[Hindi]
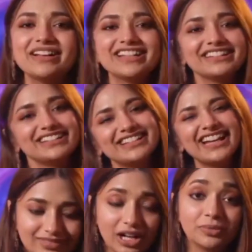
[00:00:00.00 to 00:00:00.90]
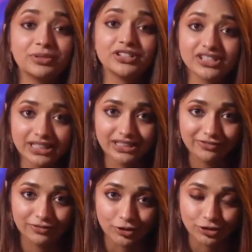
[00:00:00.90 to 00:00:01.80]
जाते हैं अच्छा लगता है अभिषेक
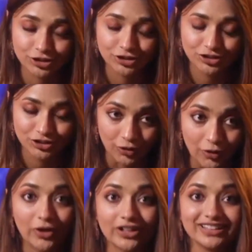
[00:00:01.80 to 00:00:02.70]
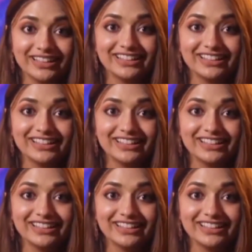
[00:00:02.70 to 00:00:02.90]
फॉर श्योर